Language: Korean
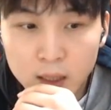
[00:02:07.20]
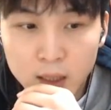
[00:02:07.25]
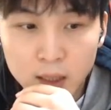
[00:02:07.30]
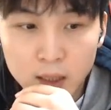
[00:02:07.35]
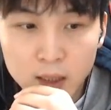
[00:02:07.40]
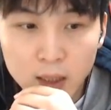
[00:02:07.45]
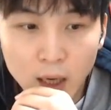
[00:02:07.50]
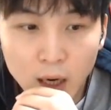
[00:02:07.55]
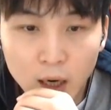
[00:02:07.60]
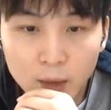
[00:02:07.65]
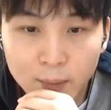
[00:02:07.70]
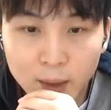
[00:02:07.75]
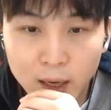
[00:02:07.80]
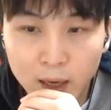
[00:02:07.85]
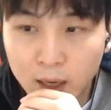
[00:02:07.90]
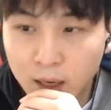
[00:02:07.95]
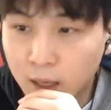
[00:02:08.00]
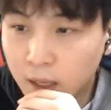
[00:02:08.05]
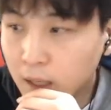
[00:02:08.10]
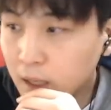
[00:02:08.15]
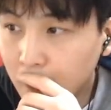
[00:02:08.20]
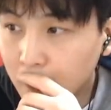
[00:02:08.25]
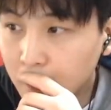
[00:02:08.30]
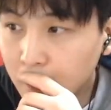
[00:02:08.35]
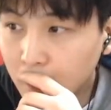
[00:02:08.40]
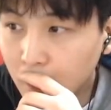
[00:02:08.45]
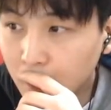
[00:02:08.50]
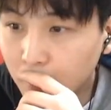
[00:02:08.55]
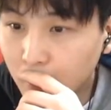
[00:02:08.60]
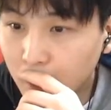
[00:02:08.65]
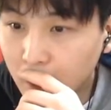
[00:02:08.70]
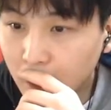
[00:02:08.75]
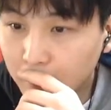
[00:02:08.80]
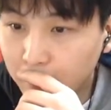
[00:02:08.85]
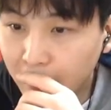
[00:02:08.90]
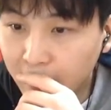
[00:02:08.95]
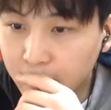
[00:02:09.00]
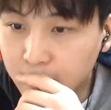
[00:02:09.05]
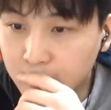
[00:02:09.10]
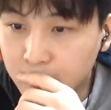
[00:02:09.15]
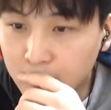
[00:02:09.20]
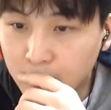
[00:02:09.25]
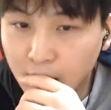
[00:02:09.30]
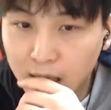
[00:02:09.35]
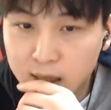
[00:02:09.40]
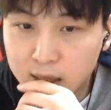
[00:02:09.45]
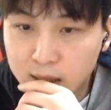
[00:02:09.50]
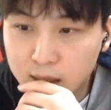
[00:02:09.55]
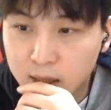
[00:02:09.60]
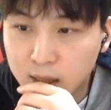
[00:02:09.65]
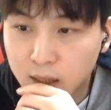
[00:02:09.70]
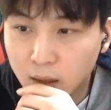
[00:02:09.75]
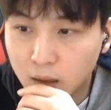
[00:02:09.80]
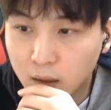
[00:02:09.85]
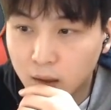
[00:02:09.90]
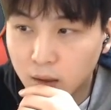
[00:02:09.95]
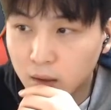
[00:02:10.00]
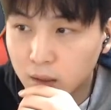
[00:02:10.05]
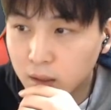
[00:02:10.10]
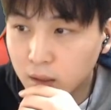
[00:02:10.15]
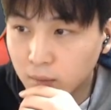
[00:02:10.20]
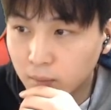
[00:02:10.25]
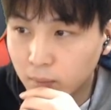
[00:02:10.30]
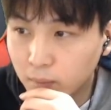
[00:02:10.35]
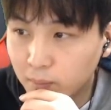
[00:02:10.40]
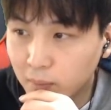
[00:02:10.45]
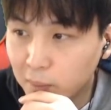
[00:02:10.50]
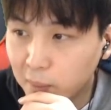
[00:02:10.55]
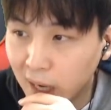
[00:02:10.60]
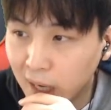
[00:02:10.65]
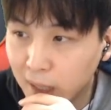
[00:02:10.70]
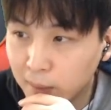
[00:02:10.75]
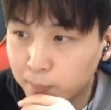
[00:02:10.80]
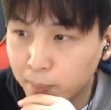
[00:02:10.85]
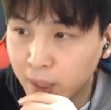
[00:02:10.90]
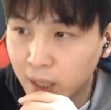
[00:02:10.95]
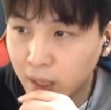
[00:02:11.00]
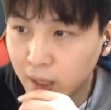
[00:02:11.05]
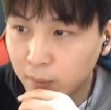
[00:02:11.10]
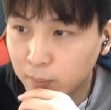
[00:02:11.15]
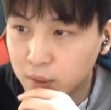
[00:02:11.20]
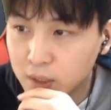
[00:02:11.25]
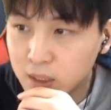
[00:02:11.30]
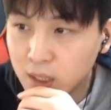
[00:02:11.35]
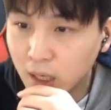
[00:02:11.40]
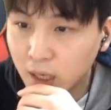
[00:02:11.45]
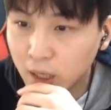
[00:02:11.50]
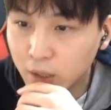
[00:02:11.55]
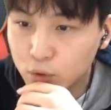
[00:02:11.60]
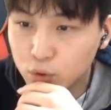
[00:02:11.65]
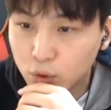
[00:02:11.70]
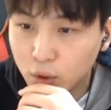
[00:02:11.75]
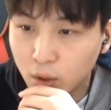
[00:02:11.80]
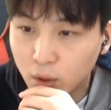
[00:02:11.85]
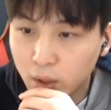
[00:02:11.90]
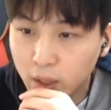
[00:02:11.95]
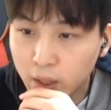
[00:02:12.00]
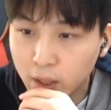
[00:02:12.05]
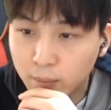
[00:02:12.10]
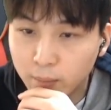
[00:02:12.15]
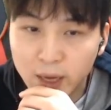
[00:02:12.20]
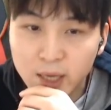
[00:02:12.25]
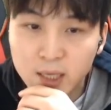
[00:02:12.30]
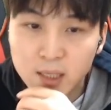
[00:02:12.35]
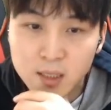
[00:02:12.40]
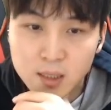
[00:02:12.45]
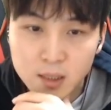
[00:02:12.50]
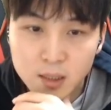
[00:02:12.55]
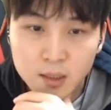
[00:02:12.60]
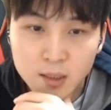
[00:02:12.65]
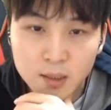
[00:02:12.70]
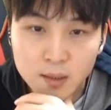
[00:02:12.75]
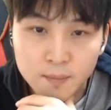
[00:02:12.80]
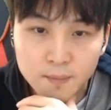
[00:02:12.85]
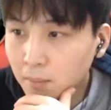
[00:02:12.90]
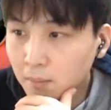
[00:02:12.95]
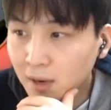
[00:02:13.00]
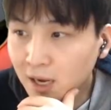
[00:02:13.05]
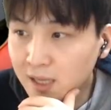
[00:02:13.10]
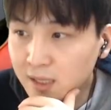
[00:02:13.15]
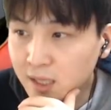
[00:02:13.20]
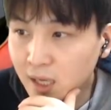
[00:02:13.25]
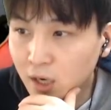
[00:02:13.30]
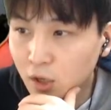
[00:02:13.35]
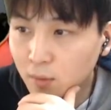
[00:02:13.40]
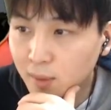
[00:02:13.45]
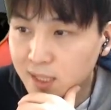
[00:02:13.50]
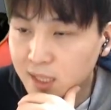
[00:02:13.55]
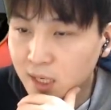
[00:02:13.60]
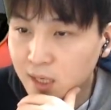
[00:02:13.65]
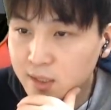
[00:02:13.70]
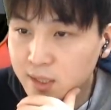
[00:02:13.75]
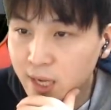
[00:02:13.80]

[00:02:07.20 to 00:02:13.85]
그 다음에 이거 뭐야 메이스까지 어 이거 뭐 방패 비슷하겠죠 예 메이스 판테라도 마찬가지